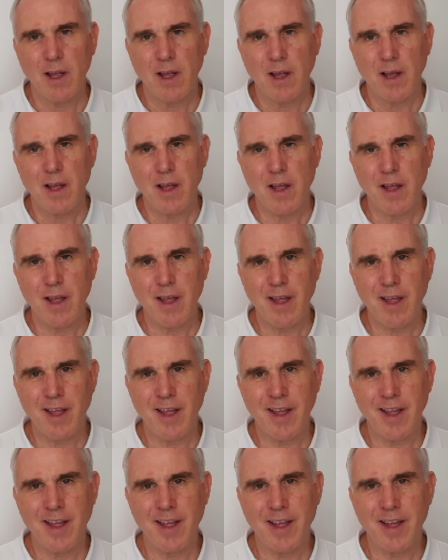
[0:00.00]

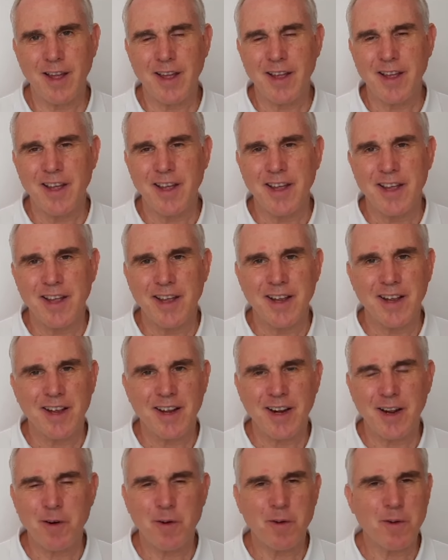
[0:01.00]
Eh,
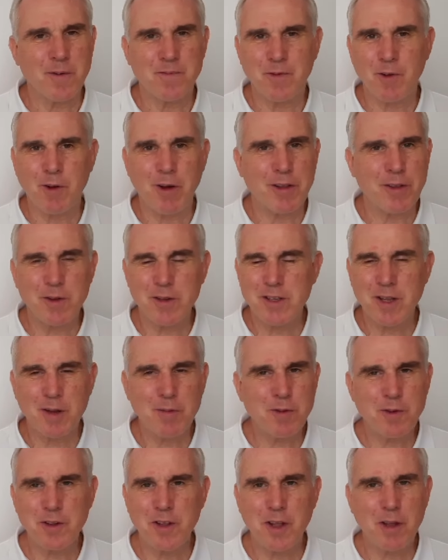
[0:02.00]
claro, cuando
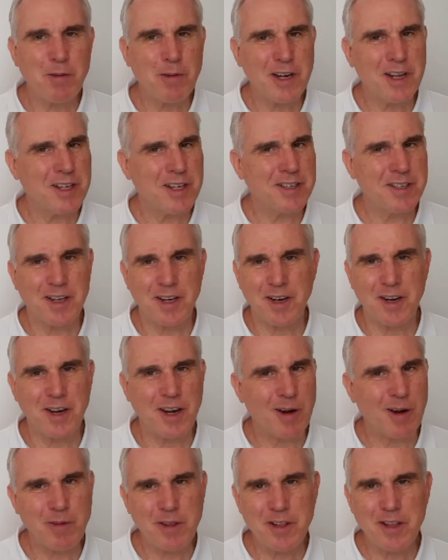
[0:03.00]
estamos débiles
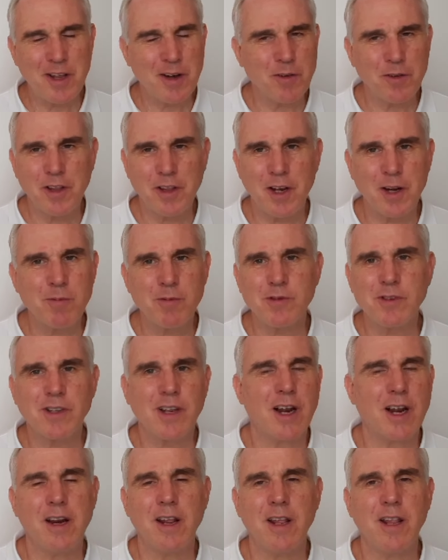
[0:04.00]
realmente no tenemos
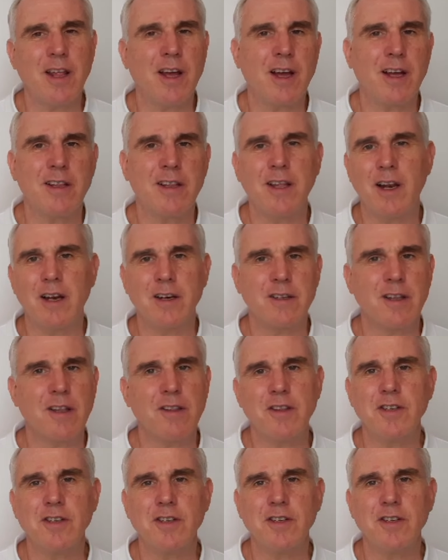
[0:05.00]
claridad y las
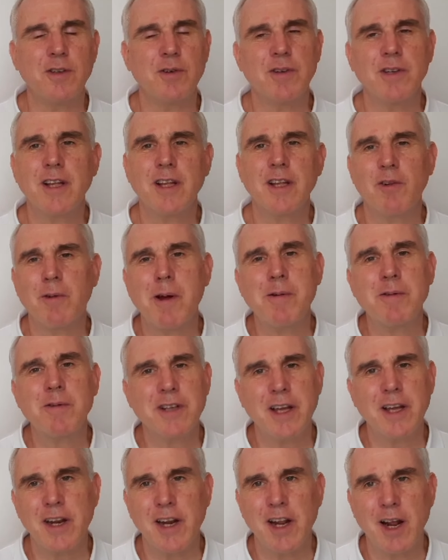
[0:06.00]
decisiones que tomamos
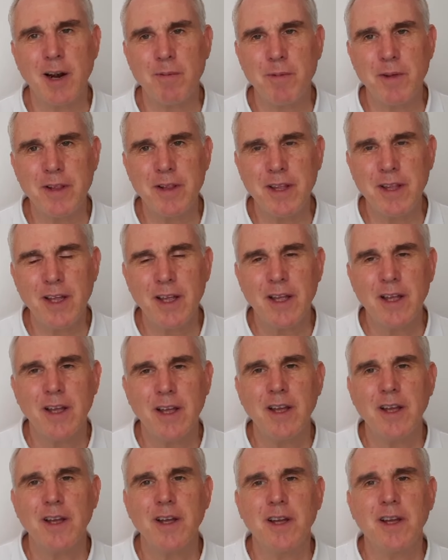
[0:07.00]
generalmente
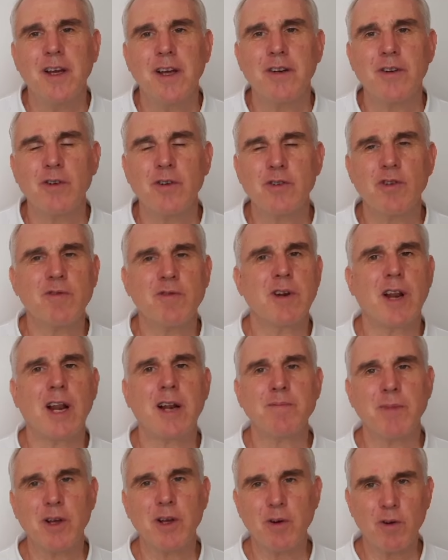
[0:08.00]
no son las
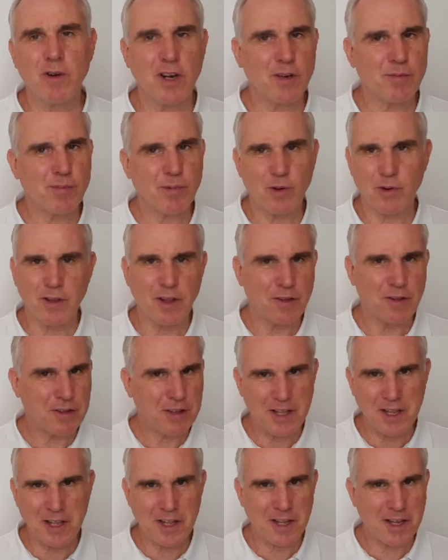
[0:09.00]
mejores, por
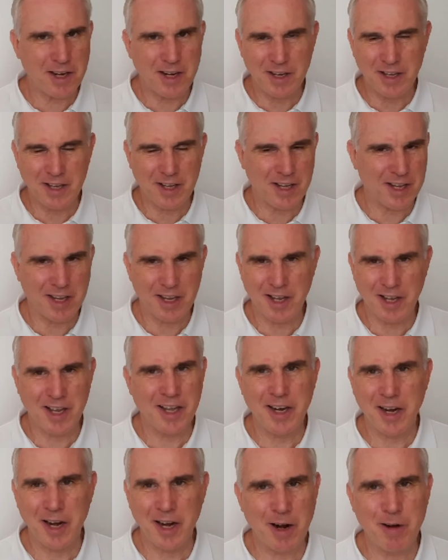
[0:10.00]
decir que
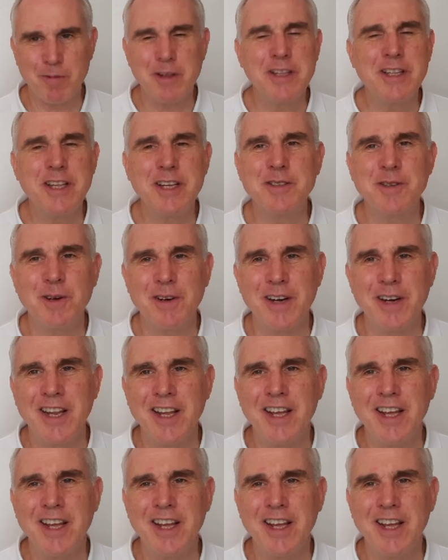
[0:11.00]
generalmente son,